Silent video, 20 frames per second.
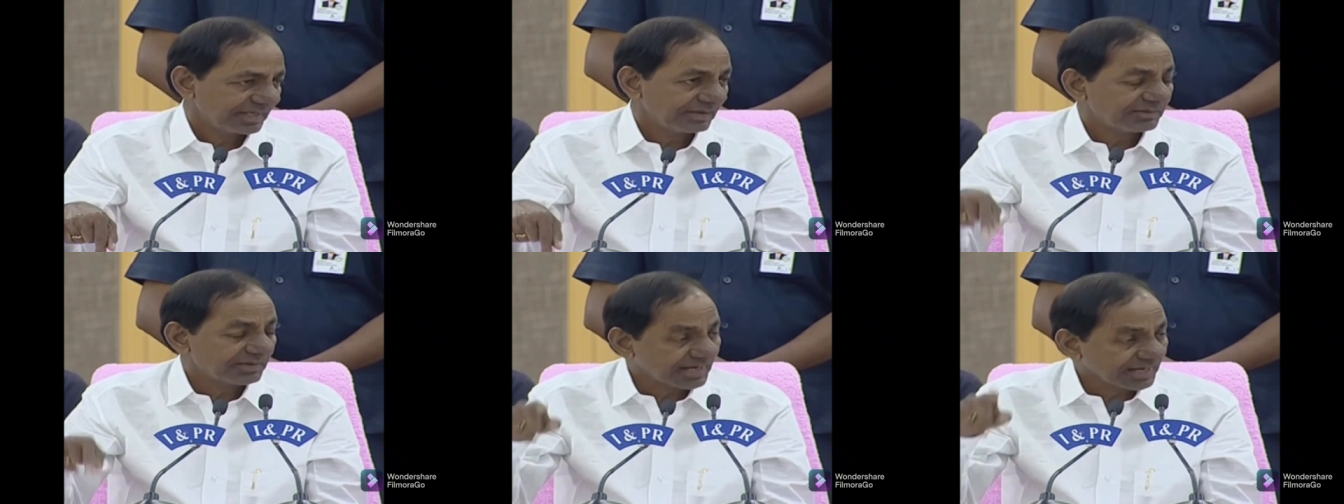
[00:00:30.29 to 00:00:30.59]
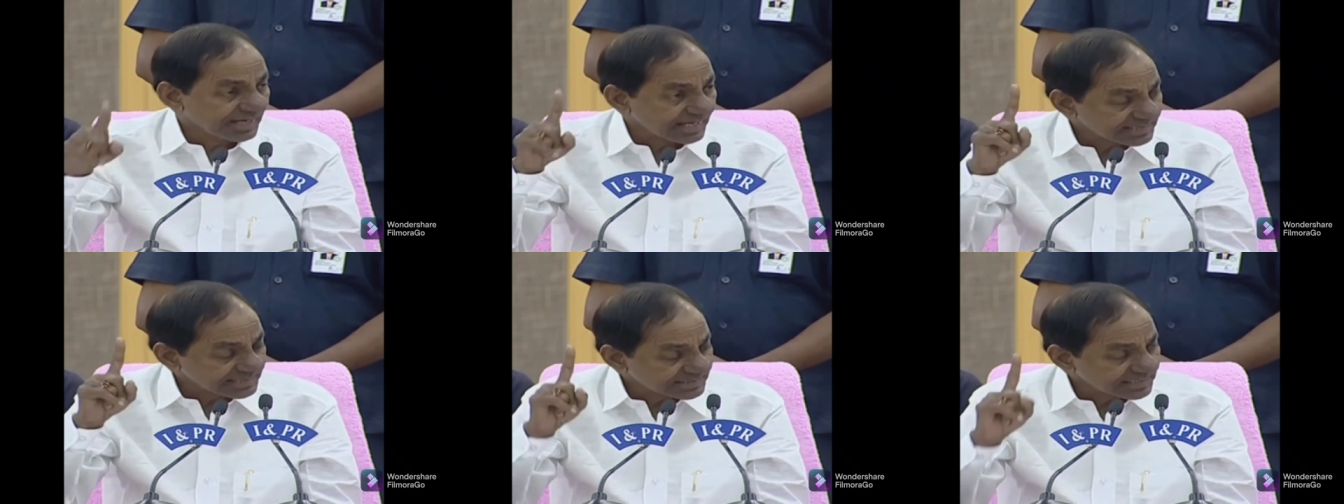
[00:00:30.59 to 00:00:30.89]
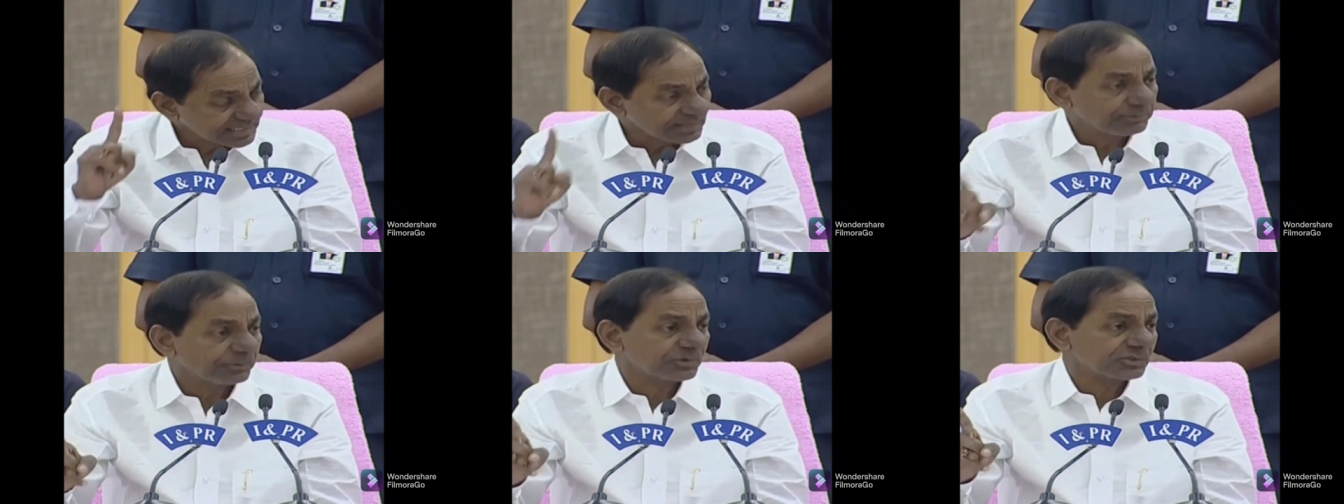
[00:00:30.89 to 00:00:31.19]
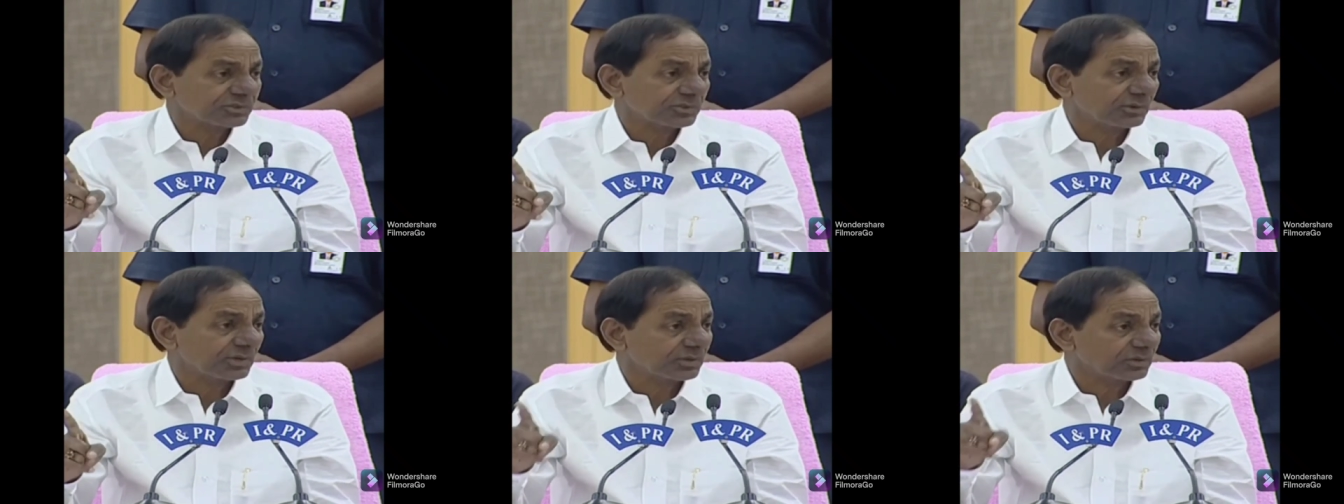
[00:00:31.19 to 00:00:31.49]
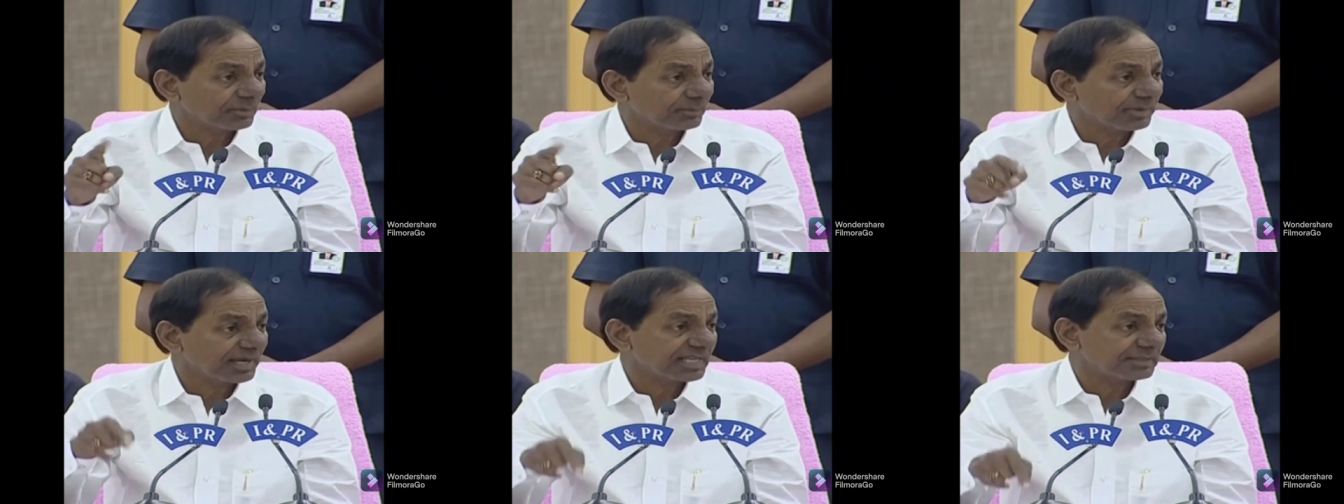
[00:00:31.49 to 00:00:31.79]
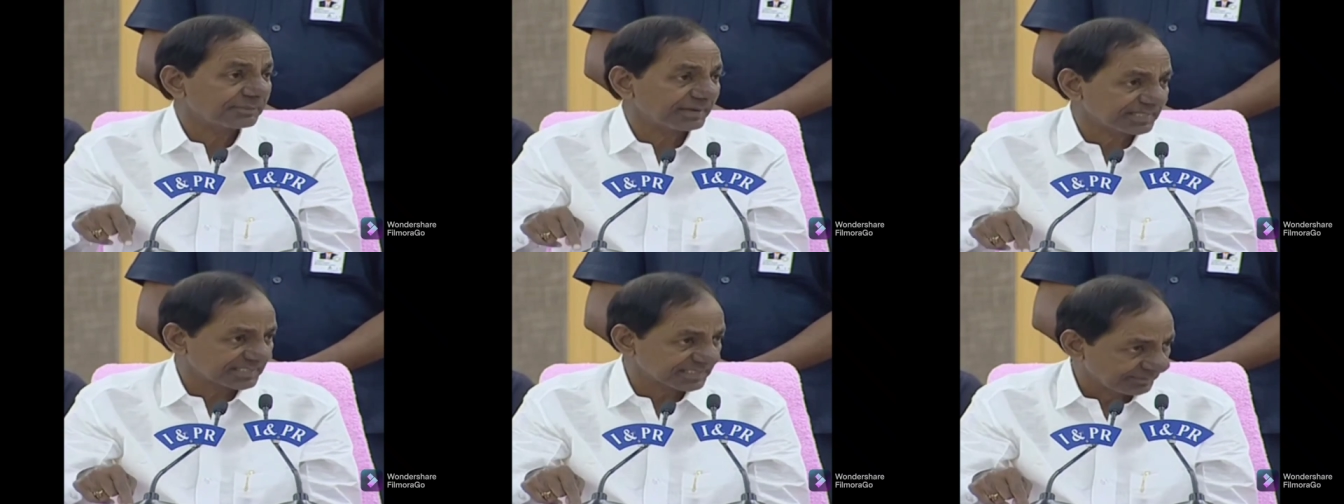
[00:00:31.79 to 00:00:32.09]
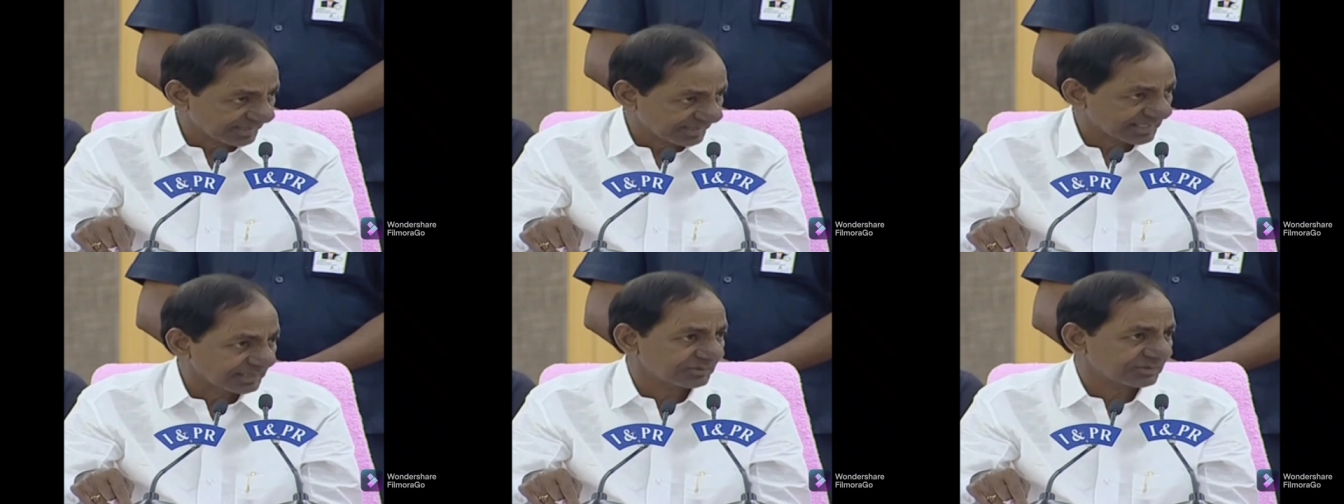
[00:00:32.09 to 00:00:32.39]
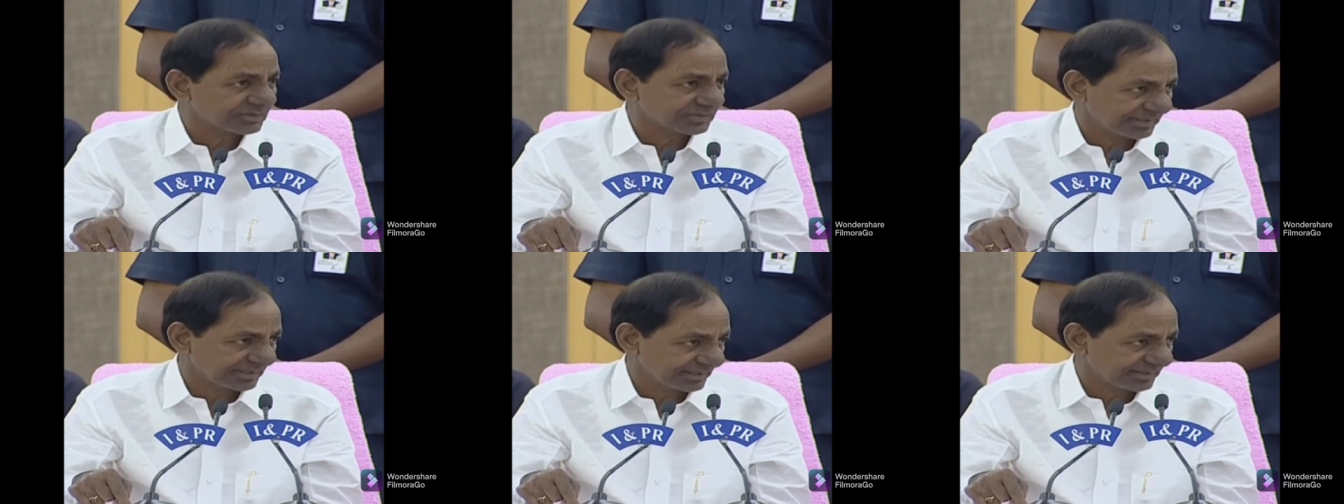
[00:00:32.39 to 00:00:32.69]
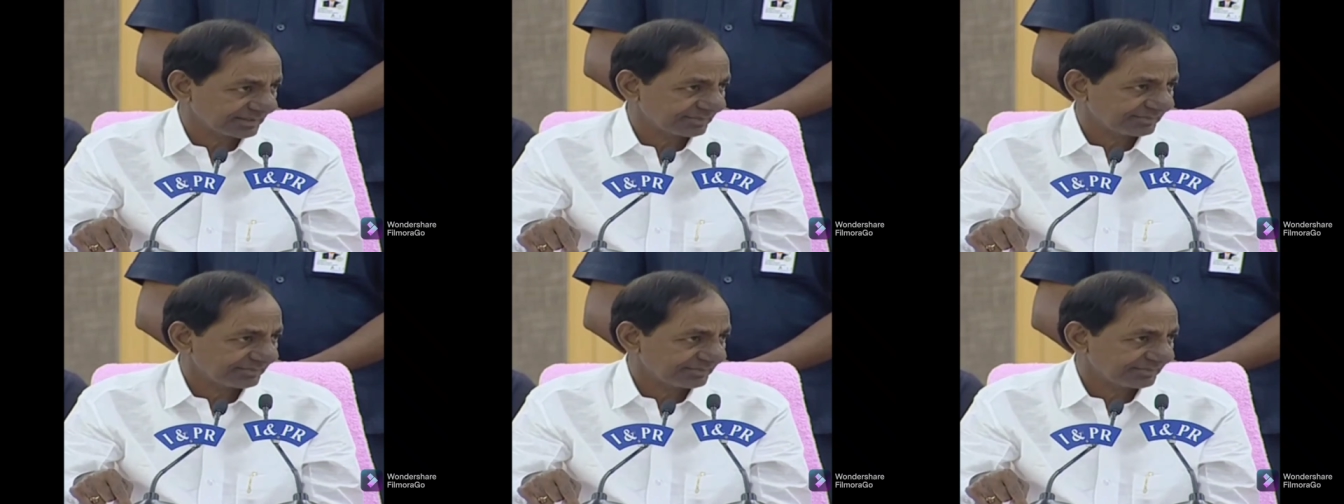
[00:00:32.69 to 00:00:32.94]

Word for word: ఈవెన్ గజిటెడ్ పోస్టులు కూడా తొంభై ఐదు పర్సెంట్ మనకే వస్తాయి